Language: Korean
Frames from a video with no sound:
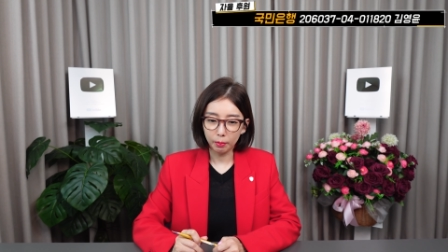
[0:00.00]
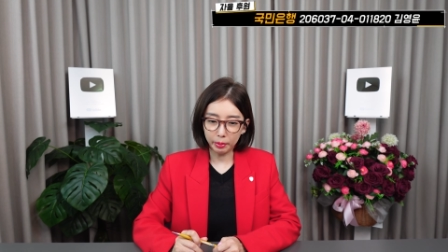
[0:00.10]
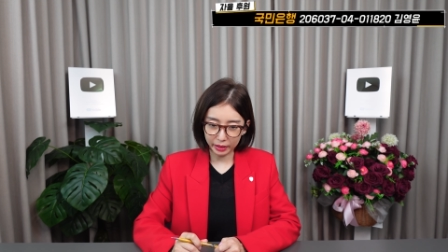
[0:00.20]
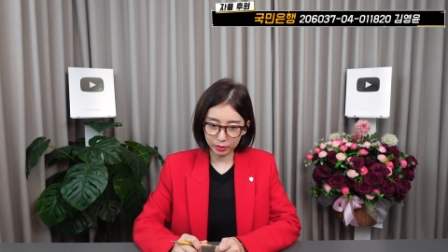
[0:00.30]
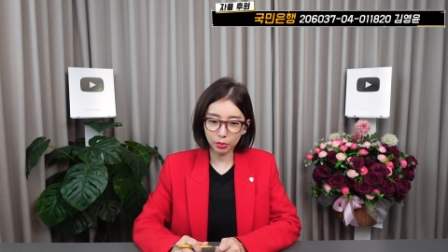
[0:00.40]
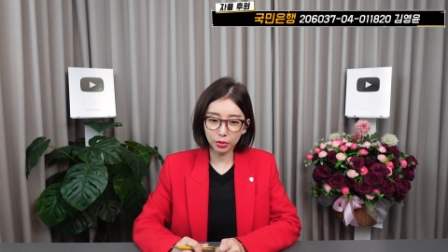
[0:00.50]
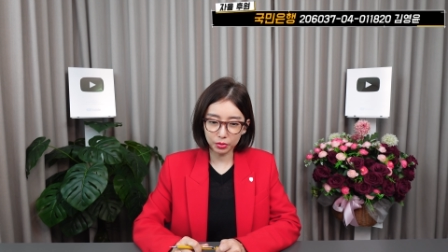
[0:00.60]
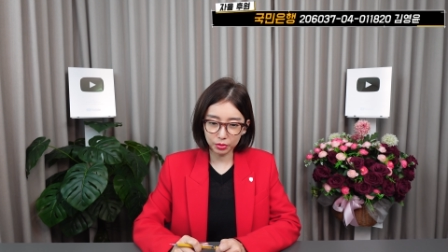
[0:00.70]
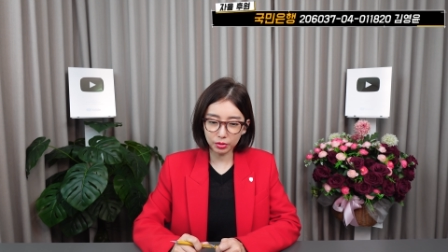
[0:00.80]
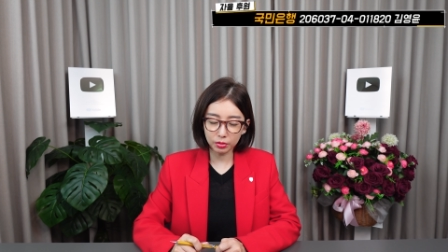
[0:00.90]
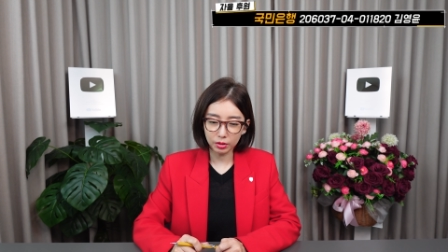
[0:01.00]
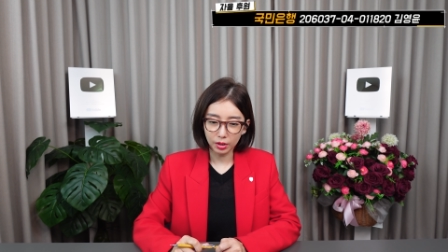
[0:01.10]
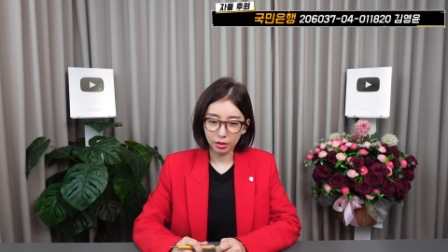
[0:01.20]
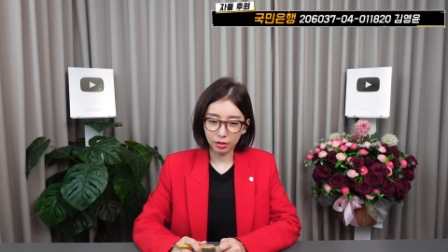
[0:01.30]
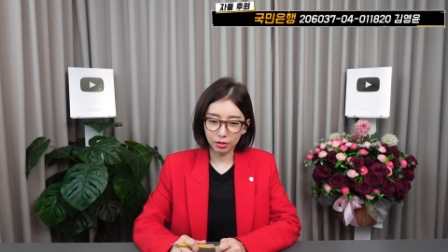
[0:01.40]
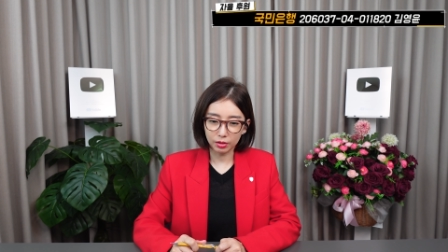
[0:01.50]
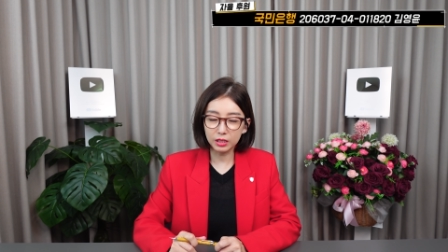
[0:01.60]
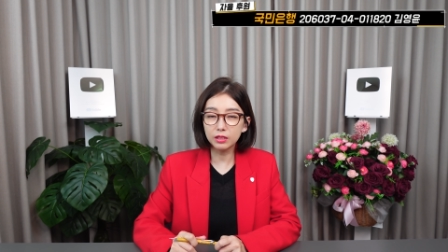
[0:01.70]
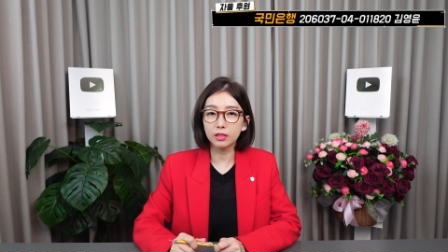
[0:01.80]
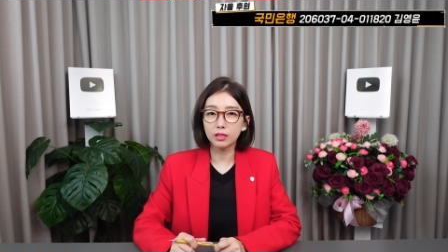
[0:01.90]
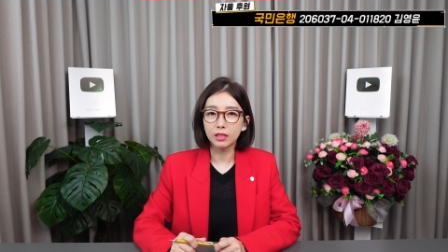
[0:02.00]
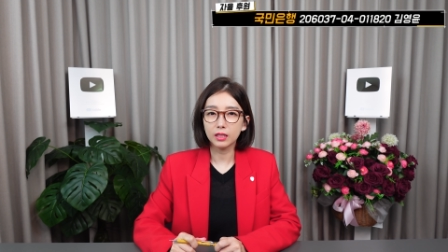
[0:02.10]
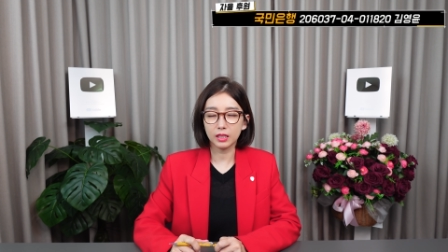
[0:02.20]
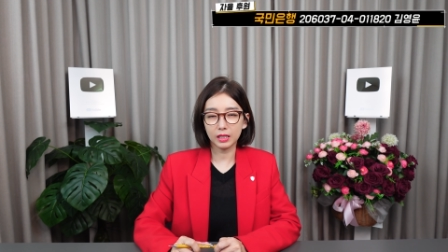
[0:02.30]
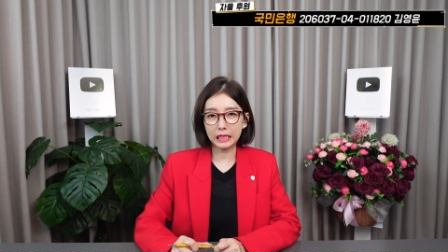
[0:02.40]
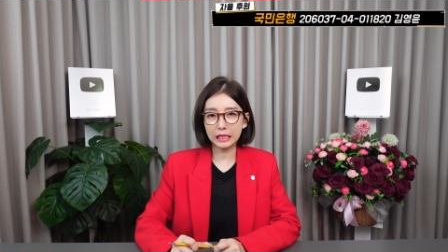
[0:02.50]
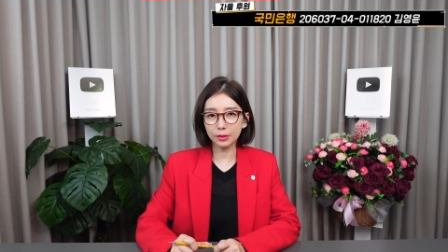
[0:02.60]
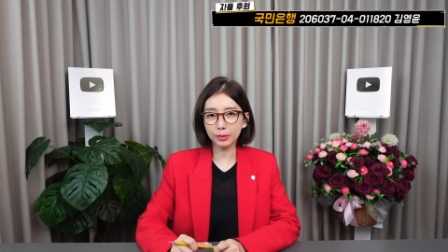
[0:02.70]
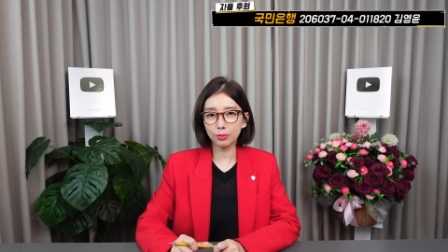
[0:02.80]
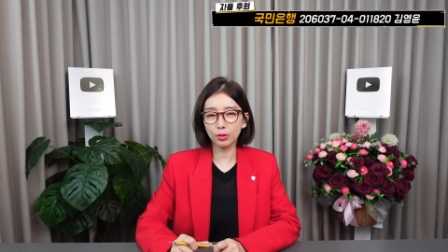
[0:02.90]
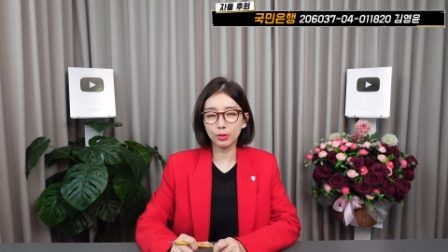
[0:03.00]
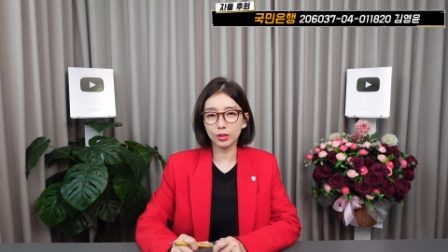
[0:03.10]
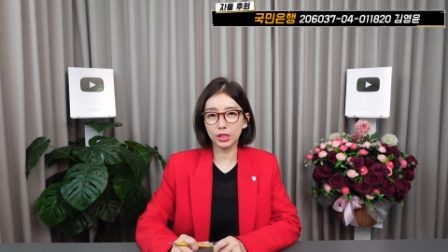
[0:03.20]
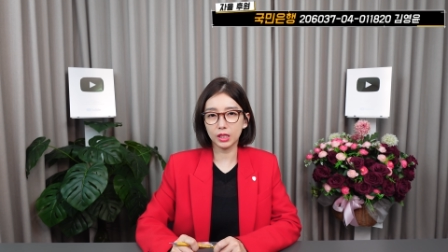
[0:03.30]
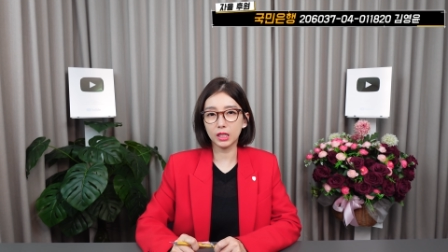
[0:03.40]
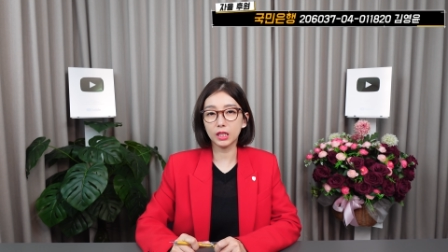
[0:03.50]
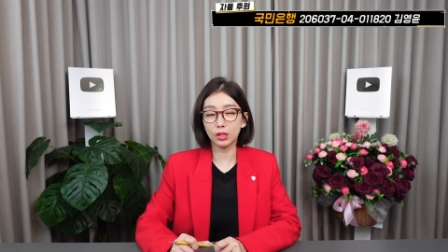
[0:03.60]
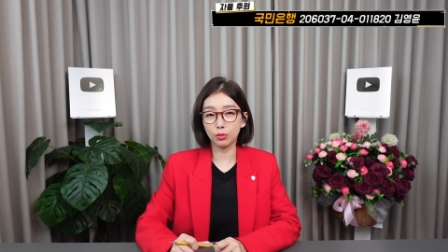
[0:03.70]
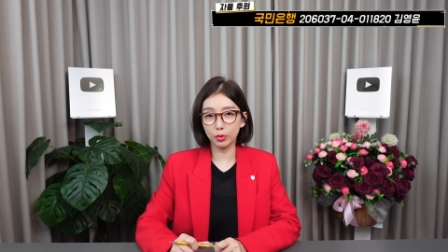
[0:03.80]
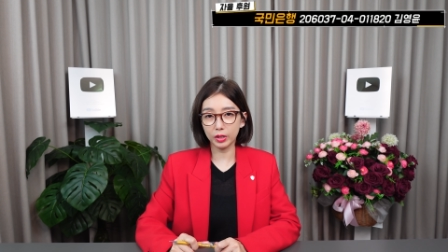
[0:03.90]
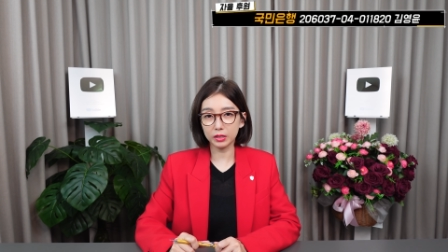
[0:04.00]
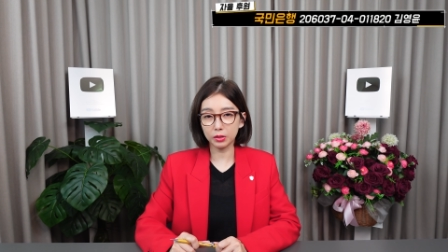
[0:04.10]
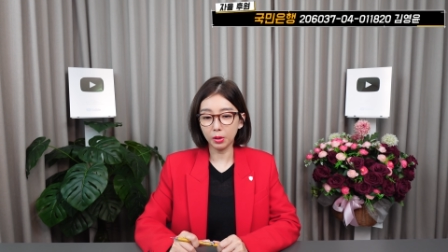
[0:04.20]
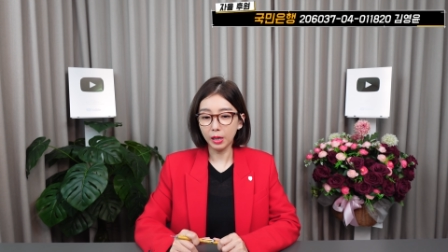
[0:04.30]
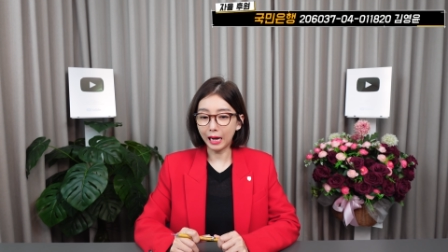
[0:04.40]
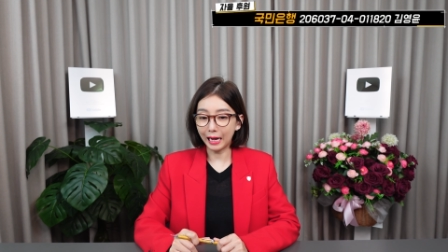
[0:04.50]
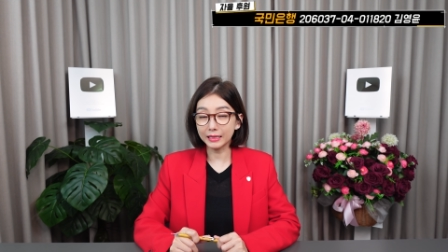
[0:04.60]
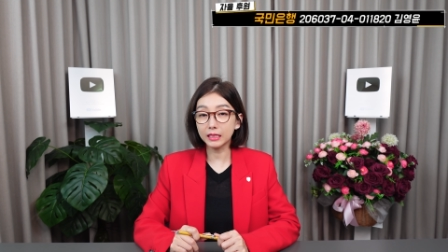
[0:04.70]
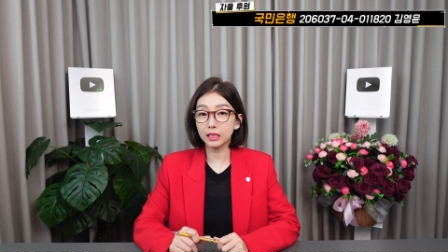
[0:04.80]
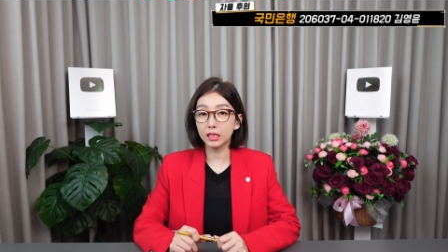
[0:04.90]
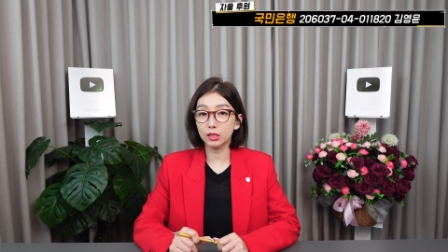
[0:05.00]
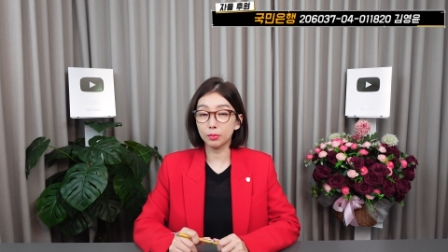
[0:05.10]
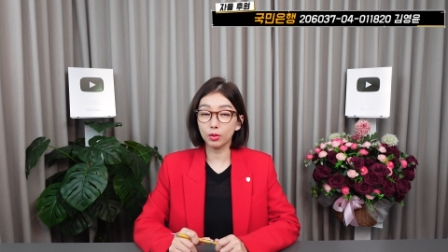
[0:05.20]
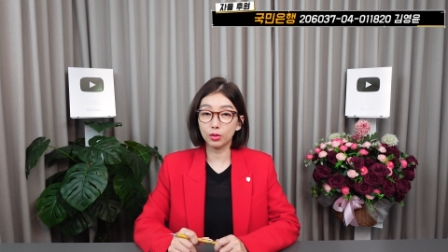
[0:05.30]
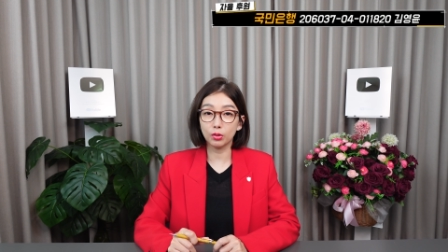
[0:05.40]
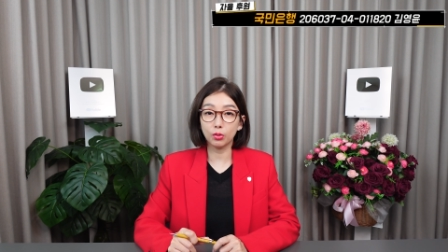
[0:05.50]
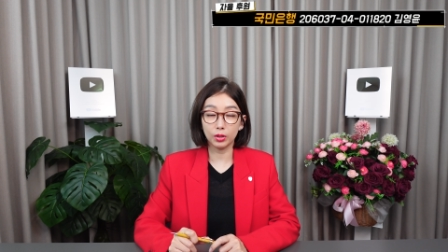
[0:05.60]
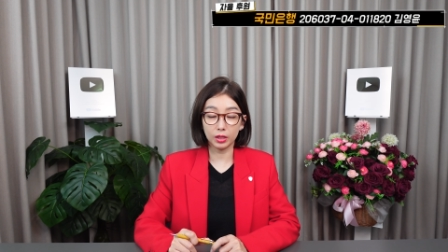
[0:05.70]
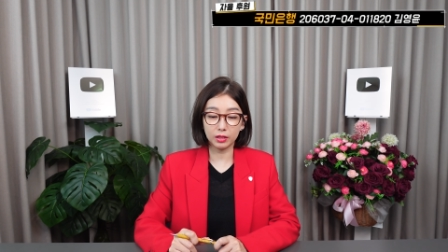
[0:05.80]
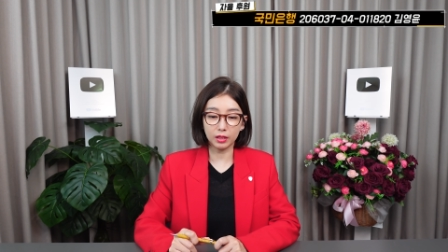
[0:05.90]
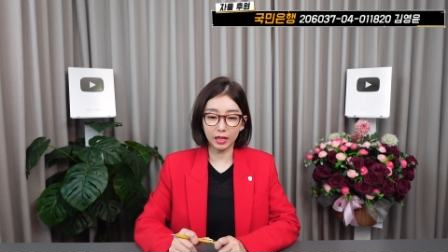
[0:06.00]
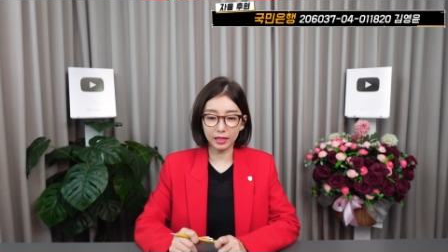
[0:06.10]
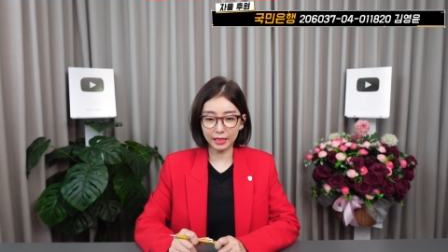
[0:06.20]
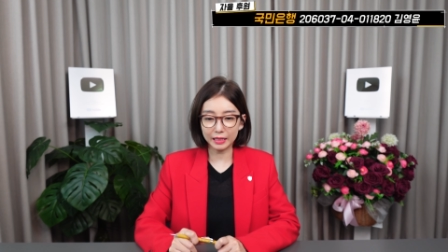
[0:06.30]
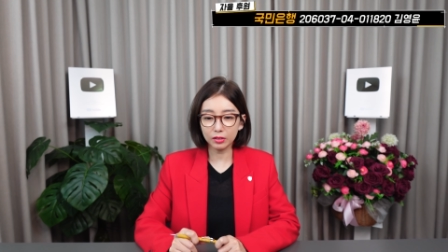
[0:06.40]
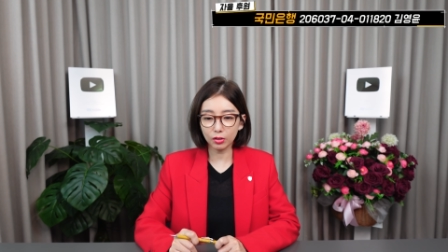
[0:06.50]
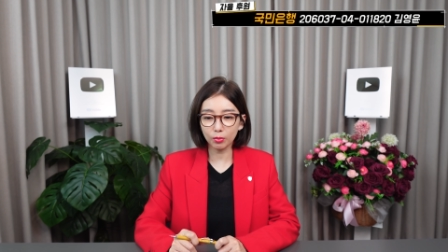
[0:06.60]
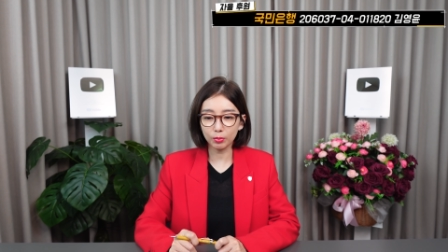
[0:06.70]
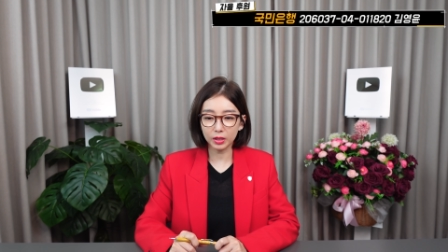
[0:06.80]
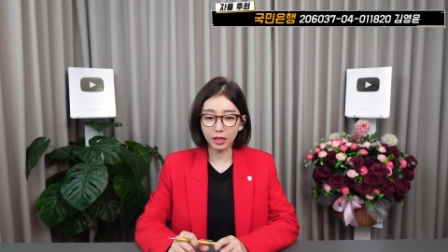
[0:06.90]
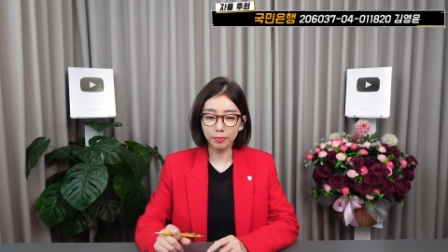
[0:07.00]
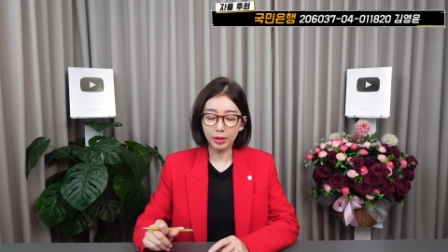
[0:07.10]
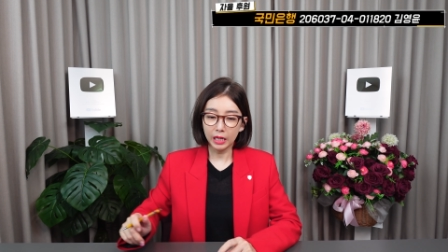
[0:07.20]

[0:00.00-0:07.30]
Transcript: 배소연은 어, 그들 그러니까 이재명 부부를 지키기 위해서 아직까지 버티고 있다라는 겁니다.